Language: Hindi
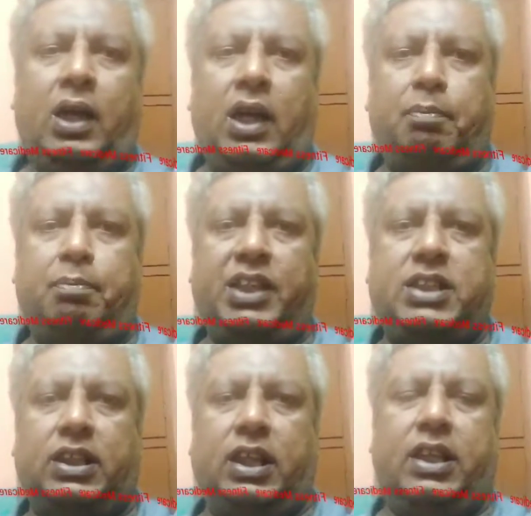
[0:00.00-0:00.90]

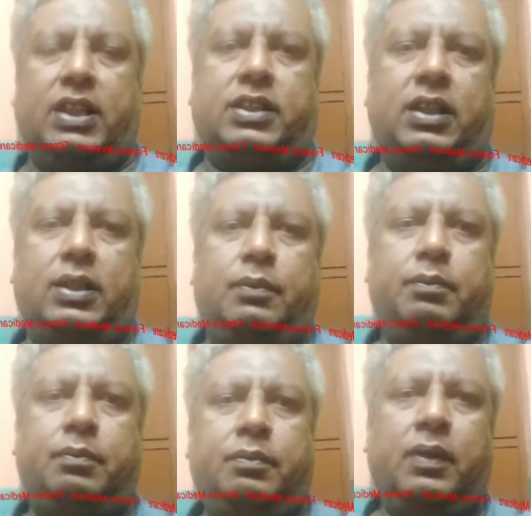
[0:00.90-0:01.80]
कंप्रेशन आ जाते हैं
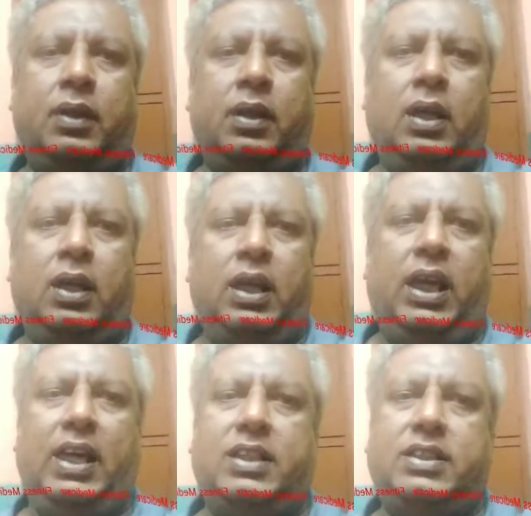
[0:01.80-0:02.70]

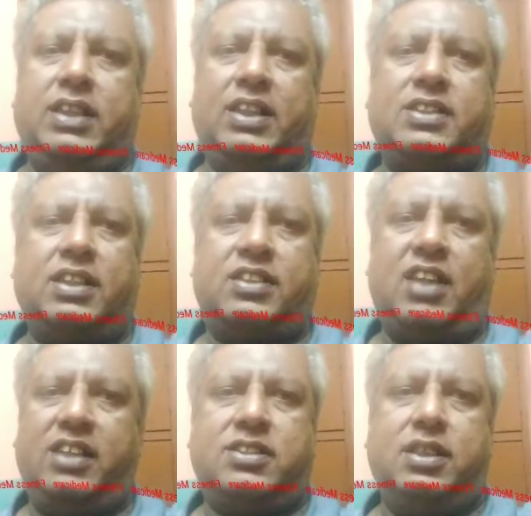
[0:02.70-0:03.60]
एक डिक्स का
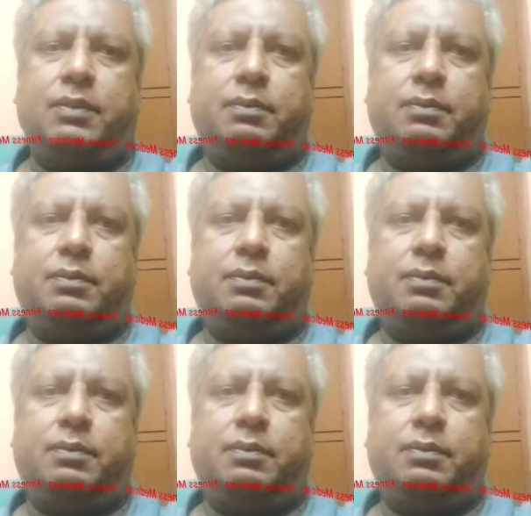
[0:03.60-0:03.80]
साइड से